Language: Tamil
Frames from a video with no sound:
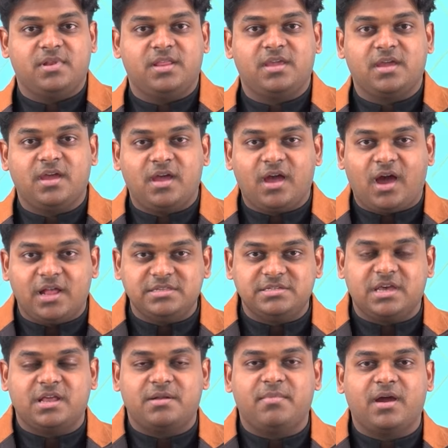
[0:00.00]
நீங்கள்
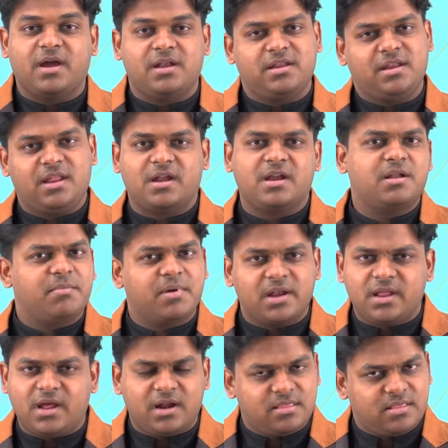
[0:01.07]
அஞ்சாயிரம் ரூபாய் கட்டிடு ஏன்னா
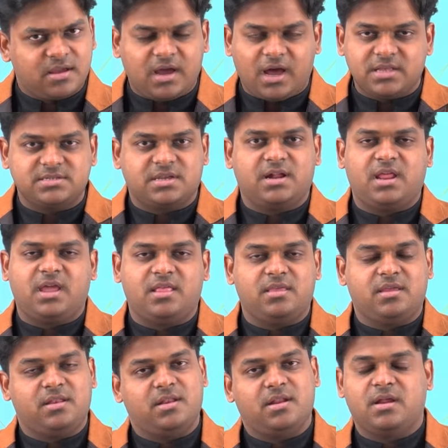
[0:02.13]
நம்மக்கிட்ட அடுத்த காசு
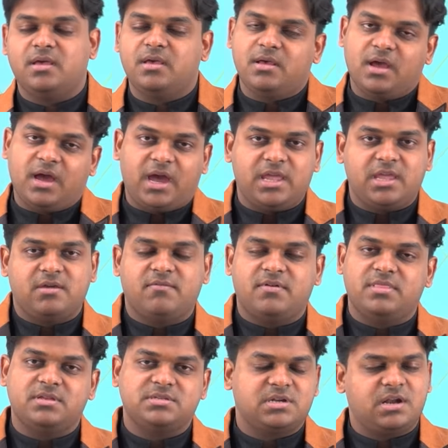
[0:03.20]
கிடையாது என்ன ஹைக்
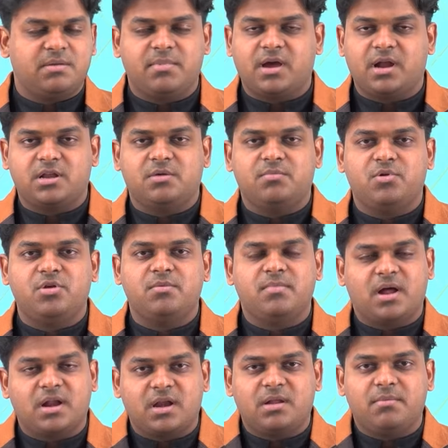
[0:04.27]
வந்துச்சுன்னா நம்ம கட்ட
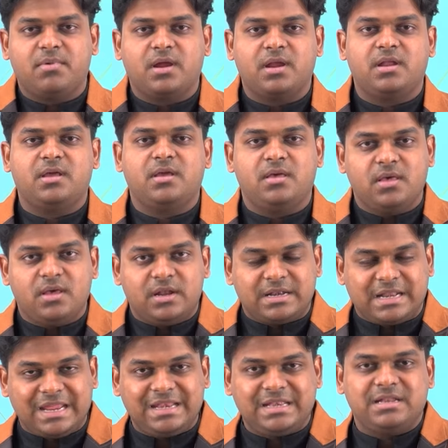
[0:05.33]
முடியும் ஆனால் நம்மக்கிட்ட
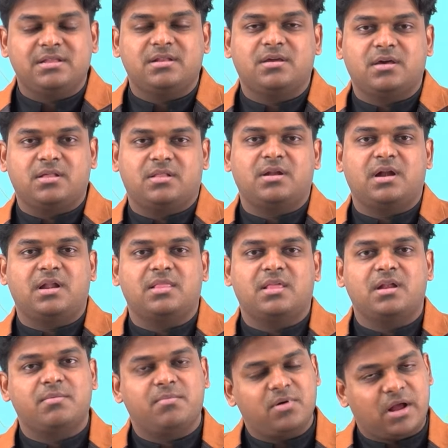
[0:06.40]
டைட் இருக்கிறதுனால
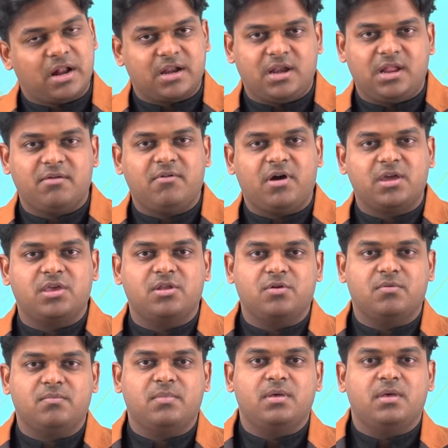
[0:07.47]
தான் நம்ம கடனே
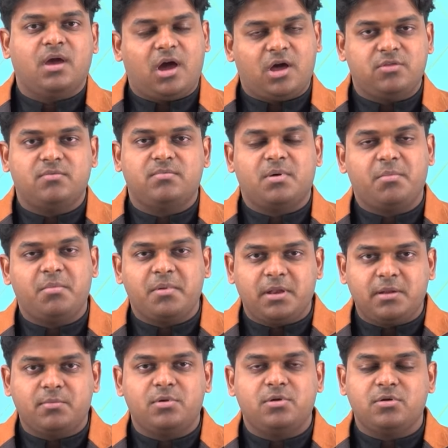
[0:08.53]
வாங்கியிருக்கும் அதுவும் நம்ம
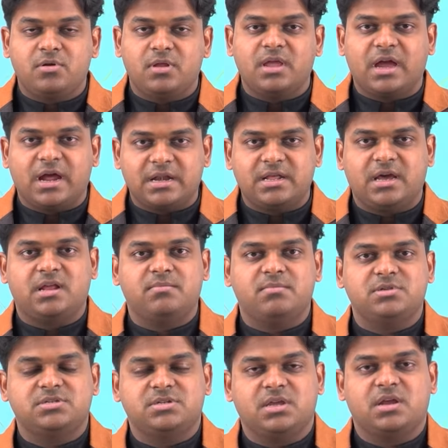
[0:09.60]
மினிமம் டியூ நீங்கள் கட்ட
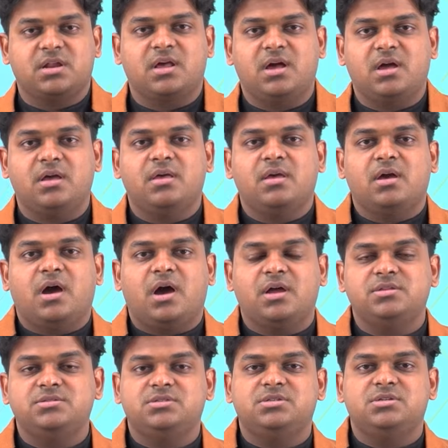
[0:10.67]
ஆரம்பிச்சிட்டிங்கன்னா
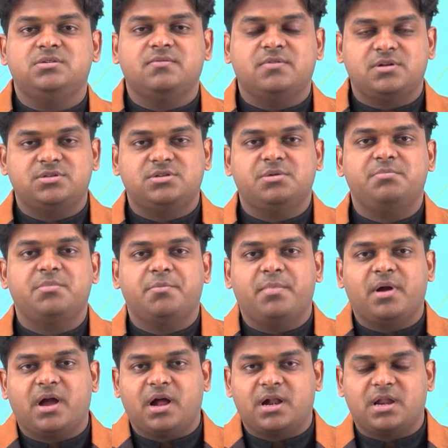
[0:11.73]
அஞ்சு வருஷம்
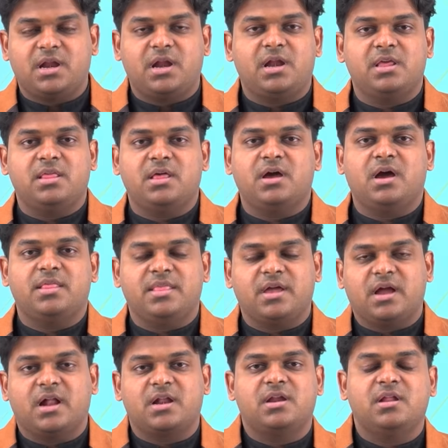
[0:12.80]
நம்ம கடனாளி தான் அந்த
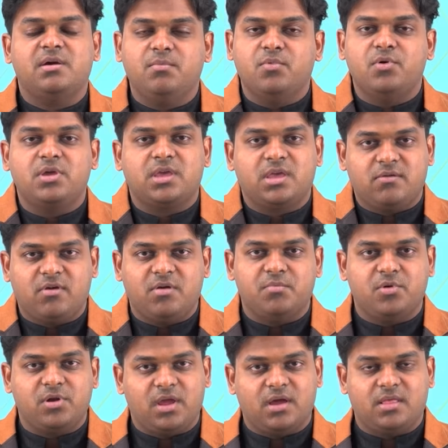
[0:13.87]
கடனை முடிக்கவே
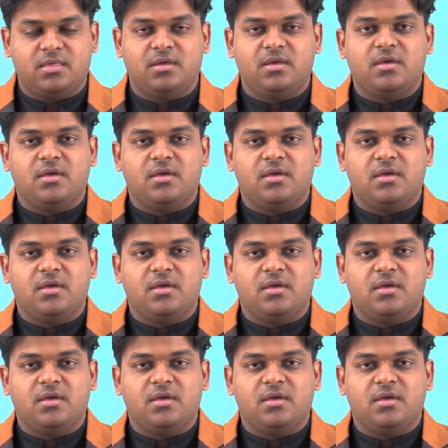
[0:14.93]
முடியாது